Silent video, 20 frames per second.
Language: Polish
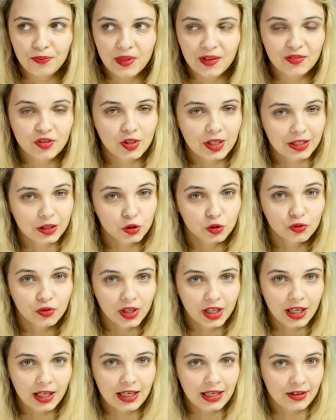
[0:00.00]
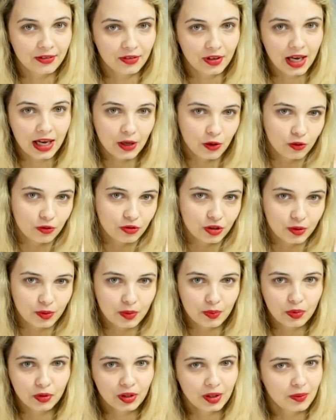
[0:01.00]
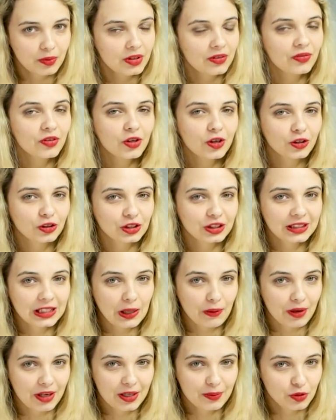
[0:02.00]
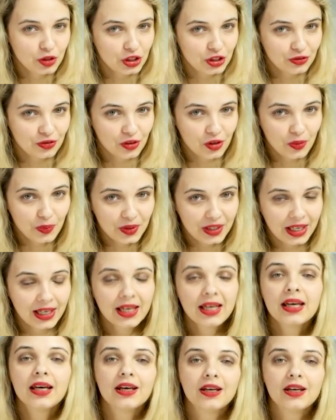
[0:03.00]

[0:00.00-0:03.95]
wskazówek, lifehacków, żeby potem nie wykorzystała ich przeciwko mnie.